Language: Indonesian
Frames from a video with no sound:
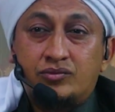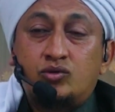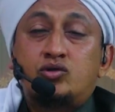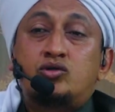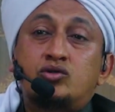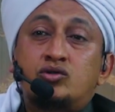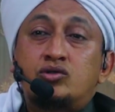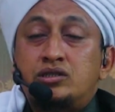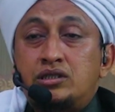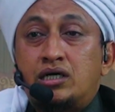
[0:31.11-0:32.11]

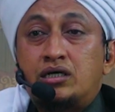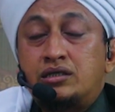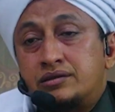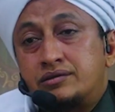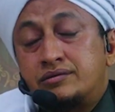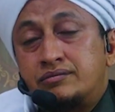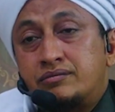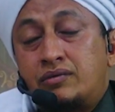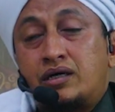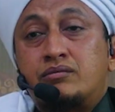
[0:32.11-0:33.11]
wudhu yang
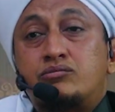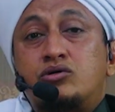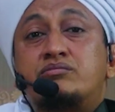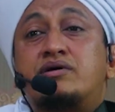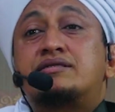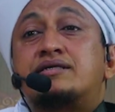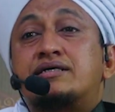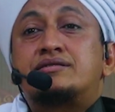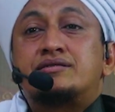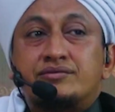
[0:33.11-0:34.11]
melampaui
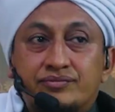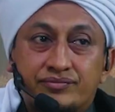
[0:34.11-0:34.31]
batas.